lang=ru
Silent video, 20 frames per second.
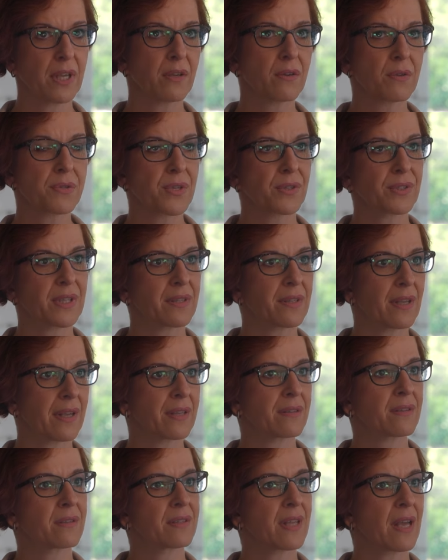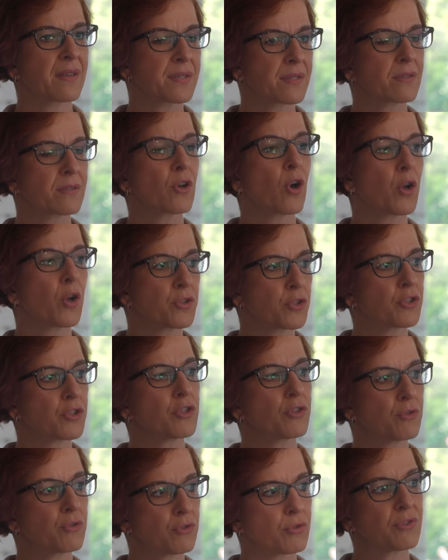законсервировать это здание,
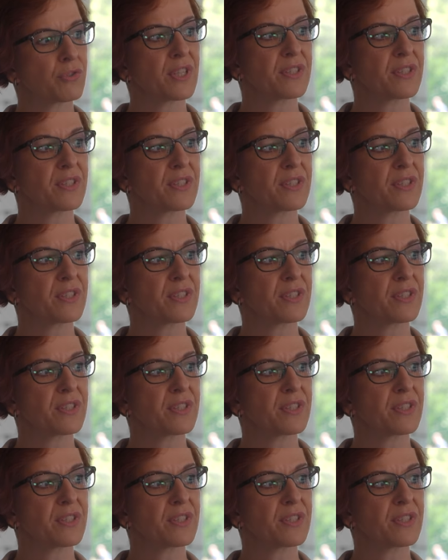чтобы